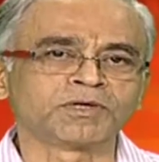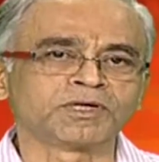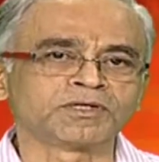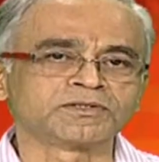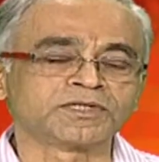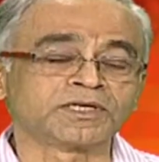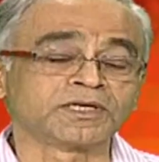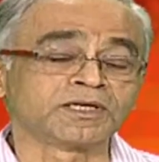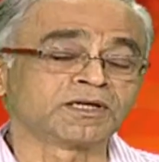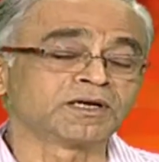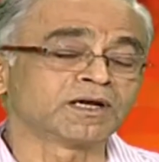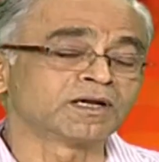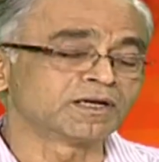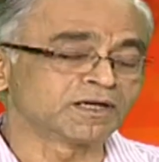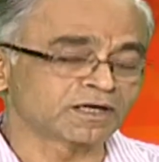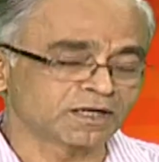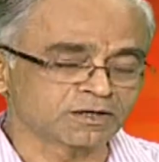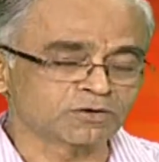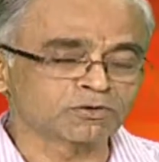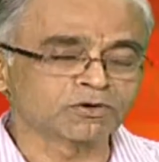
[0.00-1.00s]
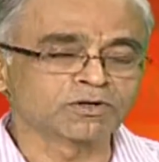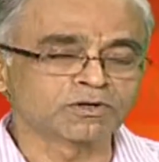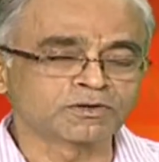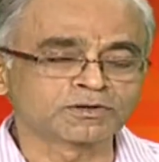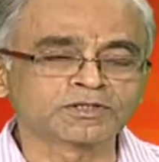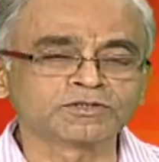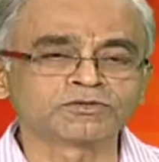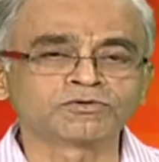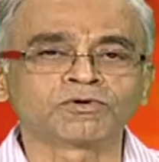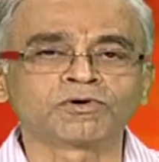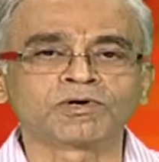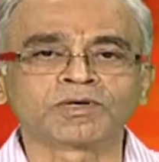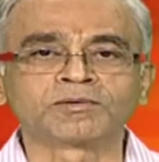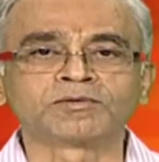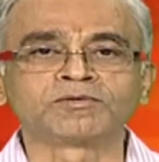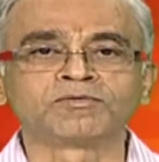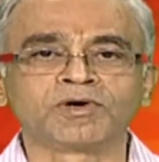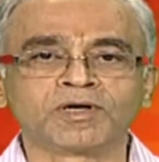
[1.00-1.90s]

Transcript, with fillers: మన శరీరాన్ని కంట్రోల్లో తెచ్చుకోవడం